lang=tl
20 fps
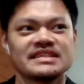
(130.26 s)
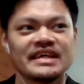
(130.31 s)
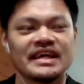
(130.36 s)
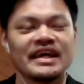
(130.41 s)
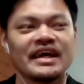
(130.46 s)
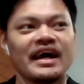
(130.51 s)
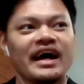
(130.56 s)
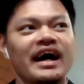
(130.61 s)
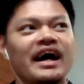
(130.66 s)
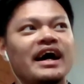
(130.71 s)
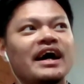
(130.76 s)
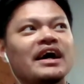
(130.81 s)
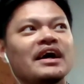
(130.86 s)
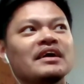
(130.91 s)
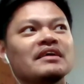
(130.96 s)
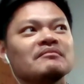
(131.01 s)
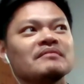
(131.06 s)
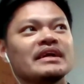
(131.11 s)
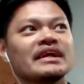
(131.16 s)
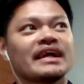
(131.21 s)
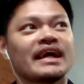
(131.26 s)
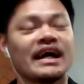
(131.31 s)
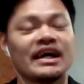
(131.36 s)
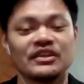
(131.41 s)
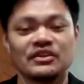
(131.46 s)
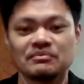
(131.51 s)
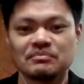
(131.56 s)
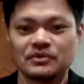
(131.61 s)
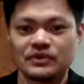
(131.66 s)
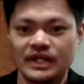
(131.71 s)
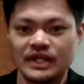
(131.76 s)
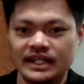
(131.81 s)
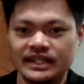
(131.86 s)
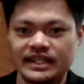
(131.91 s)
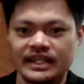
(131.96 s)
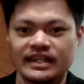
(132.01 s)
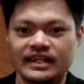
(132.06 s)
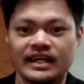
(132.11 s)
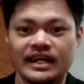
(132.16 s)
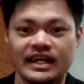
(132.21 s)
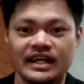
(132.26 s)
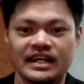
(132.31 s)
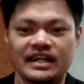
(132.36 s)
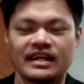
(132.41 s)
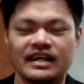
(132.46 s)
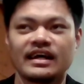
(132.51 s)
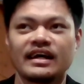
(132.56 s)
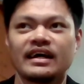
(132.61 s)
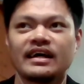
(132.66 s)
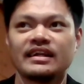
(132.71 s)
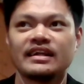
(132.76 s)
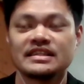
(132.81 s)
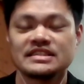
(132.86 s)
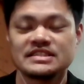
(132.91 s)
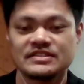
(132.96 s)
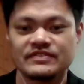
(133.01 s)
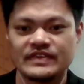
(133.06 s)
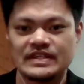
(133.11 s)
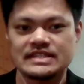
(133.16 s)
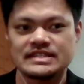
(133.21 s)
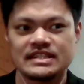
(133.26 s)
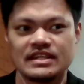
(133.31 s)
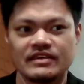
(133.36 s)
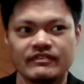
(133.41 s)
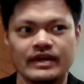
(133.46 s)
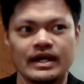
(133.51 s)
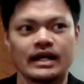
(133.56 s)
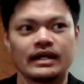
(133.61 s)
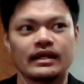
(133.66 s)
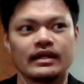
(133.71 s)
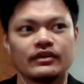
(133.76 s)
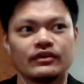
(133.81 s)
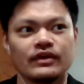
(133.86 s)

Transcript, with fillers: Kasi ang merkado po natin, uh, uh, let's face the fact,